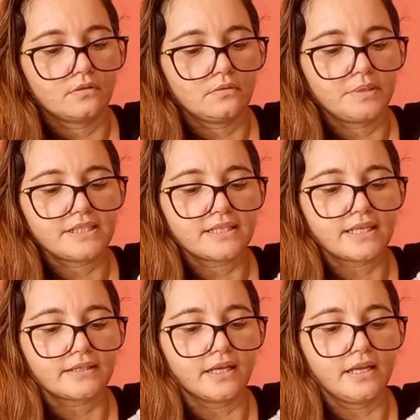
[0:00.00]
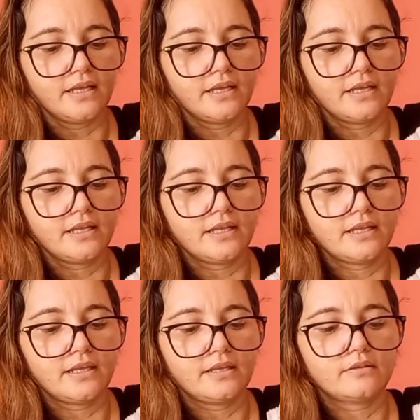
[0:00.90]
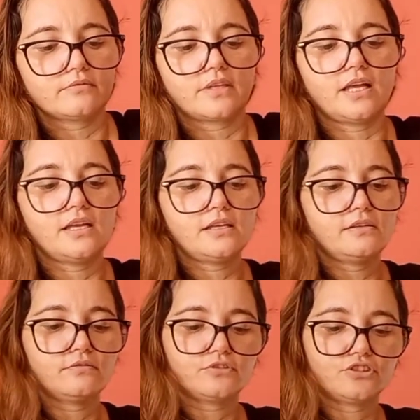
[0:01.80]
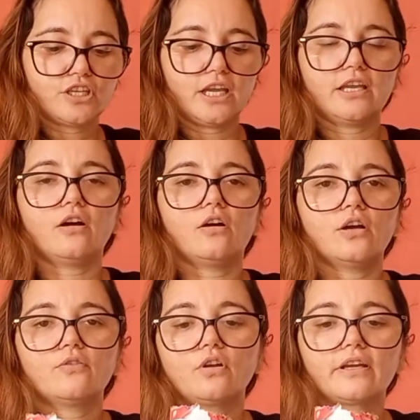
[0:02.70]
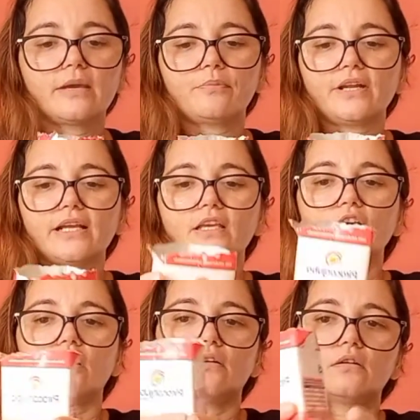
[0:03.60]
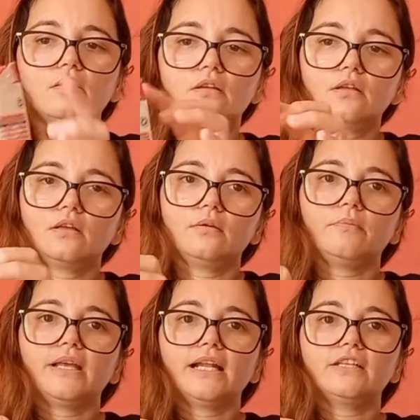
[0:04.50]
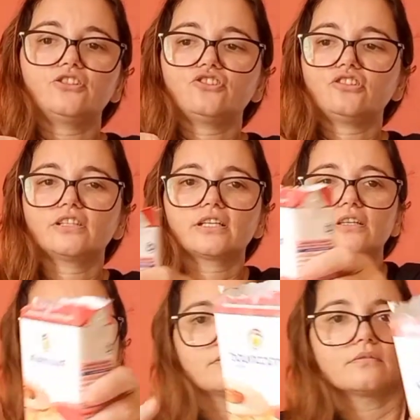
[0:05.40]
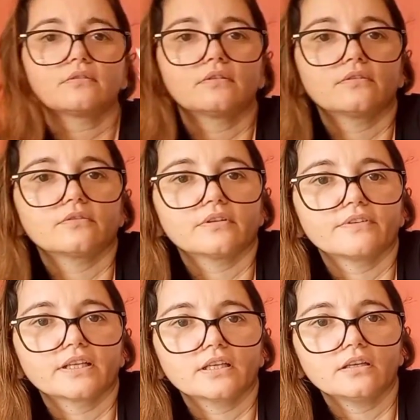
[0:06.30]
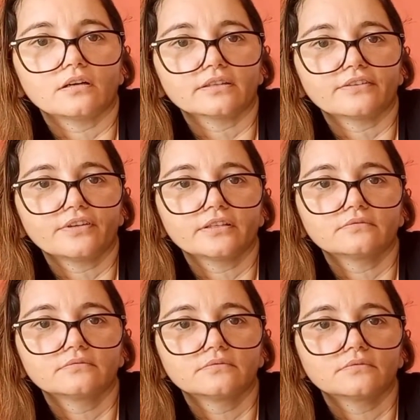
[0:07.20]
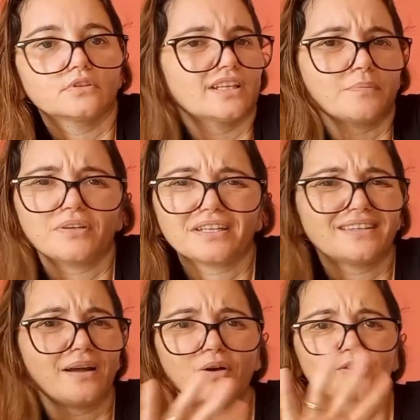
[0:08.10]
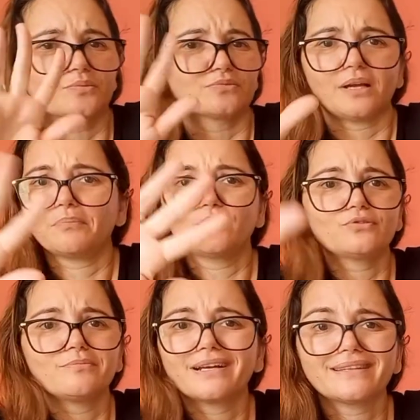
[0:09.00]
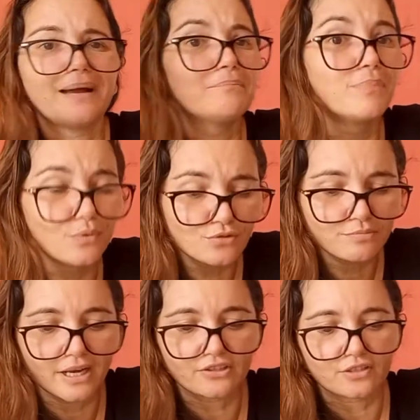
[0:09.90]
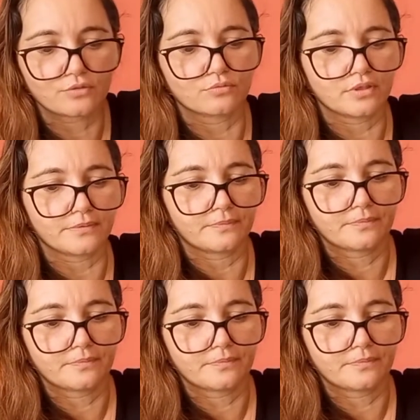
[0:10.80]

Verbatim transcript: Não precisa ser tão, tão cheia, ó. Eu coloquei por aqui, ó. Pela listinha aqui, ó. Tá vendo aqui, ó. Tá vendo? Coloquei por aqui, tá ótimo. Tá bom demais. Tá bom demais de açúcar.